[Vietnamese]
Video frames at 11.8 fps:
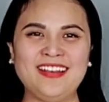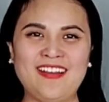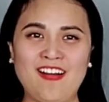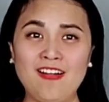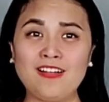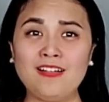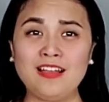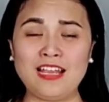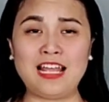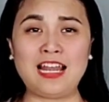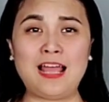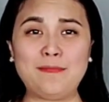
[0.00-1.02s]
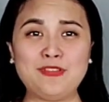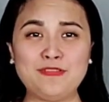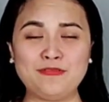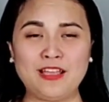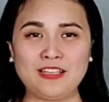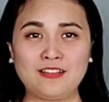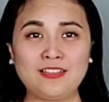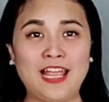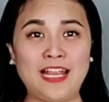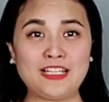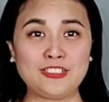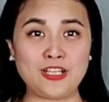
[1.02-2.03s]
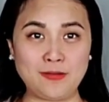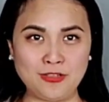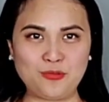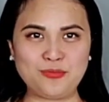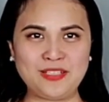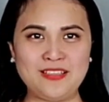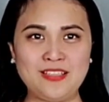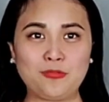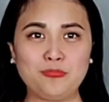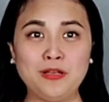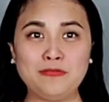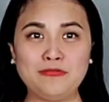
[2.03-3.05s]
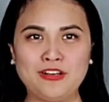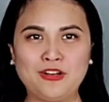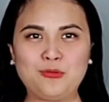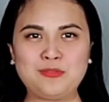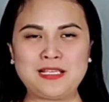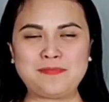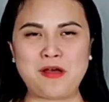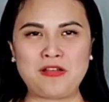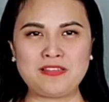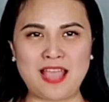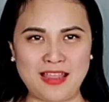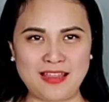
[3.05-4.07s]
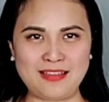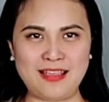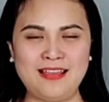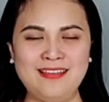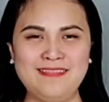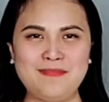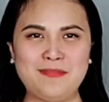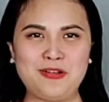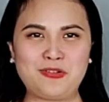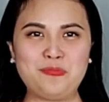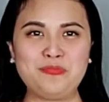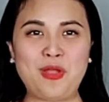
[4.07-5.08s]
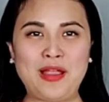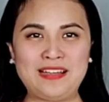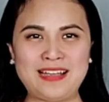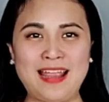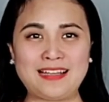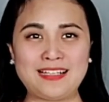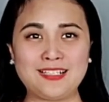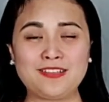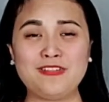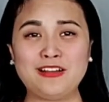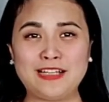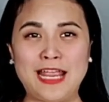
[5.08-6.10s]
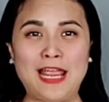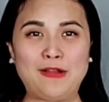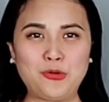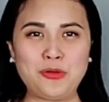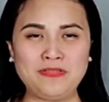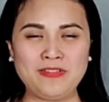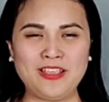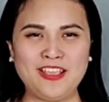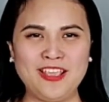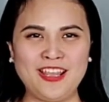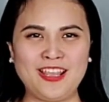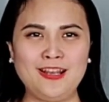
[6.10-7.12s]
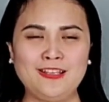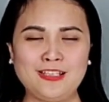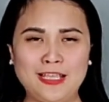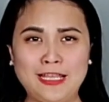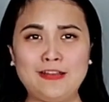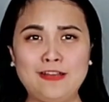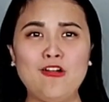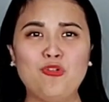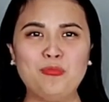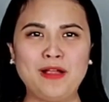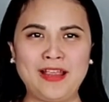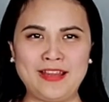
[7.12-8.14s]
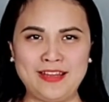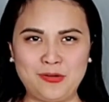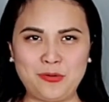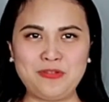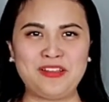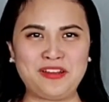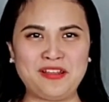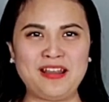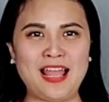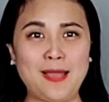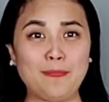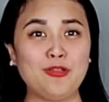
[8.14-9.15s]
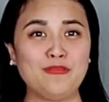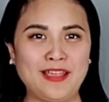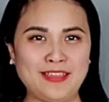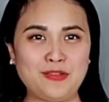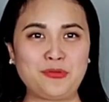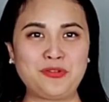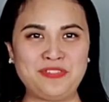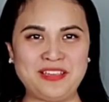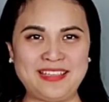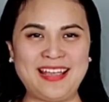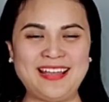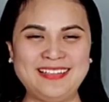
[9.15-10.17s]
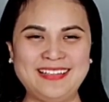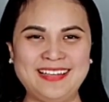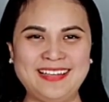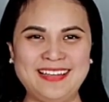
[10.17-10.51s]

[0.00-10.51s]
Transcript: thì đó có nghĩa là làm như vậy thì có thể ăn trộm nó cũng sẽ giật mình và nó cũng sẽ bỏ chạy ha thì mình cũng thoát nạn được cái phần nào đó quý vị cái linh nghĩ cách đó cũng hay quý vị nên làm như vậy nha quý vị nha